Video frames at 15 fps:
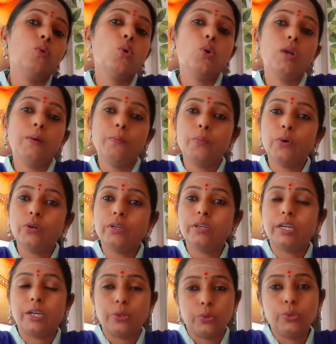கோலம்
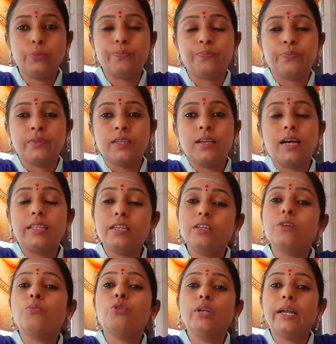போட்டுடணும்
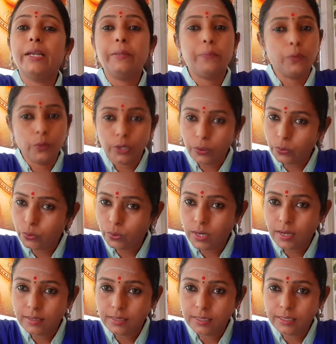அதற்கு முன்னாடி
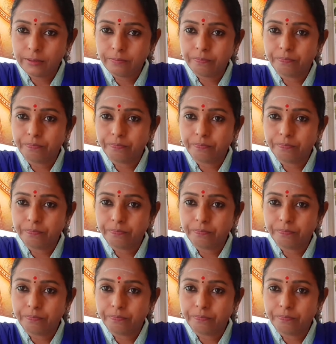போடக்கூடாது